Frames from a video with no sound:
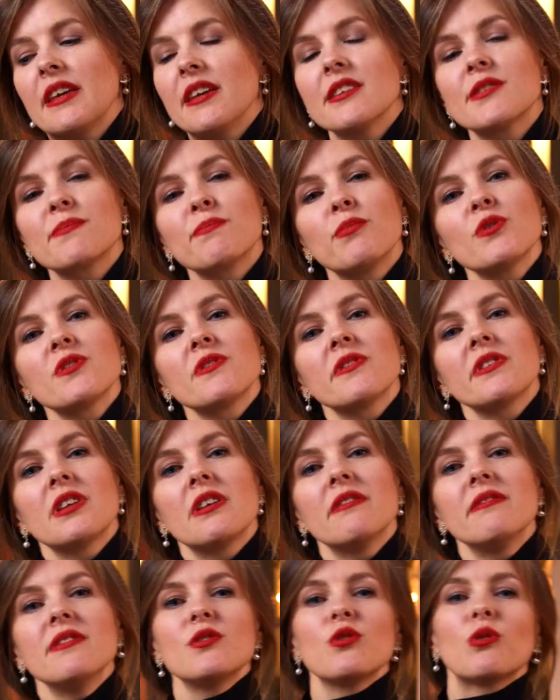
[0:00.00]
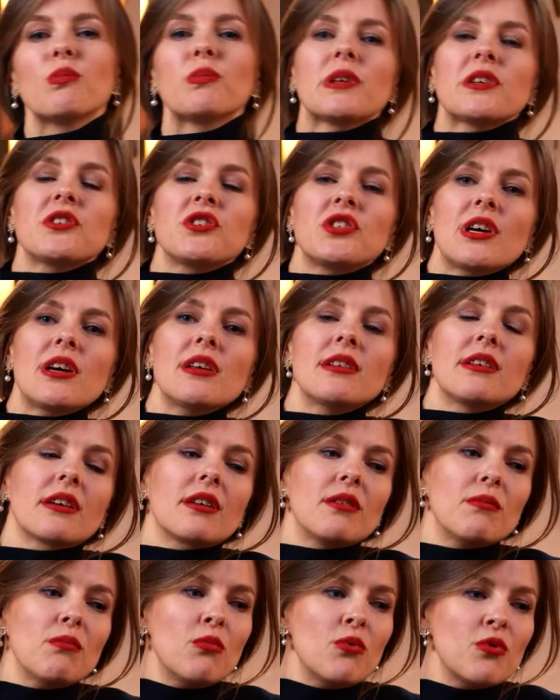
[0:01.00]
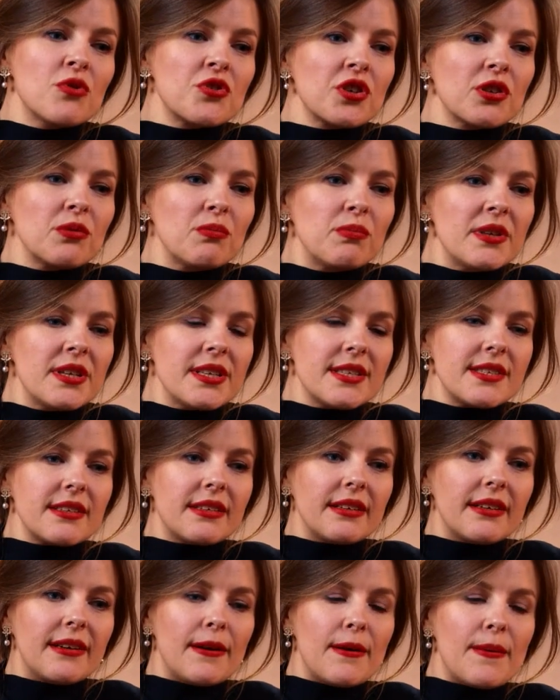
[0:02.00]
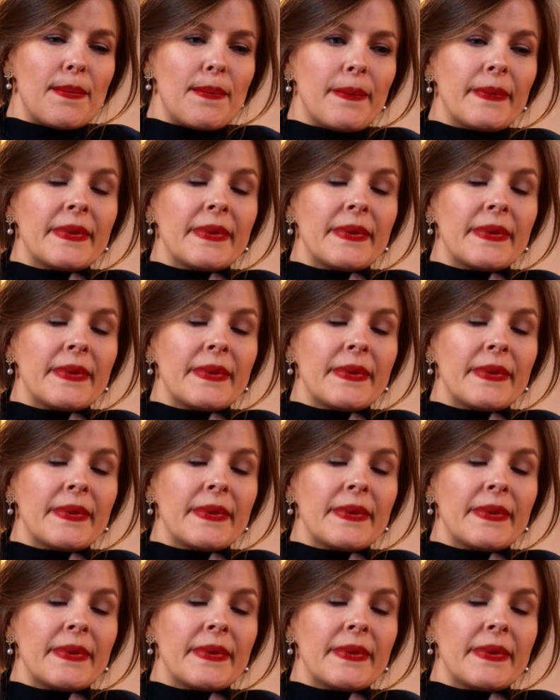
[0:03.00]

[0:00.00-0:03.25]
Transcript: И использование видеоплощадок может быть э,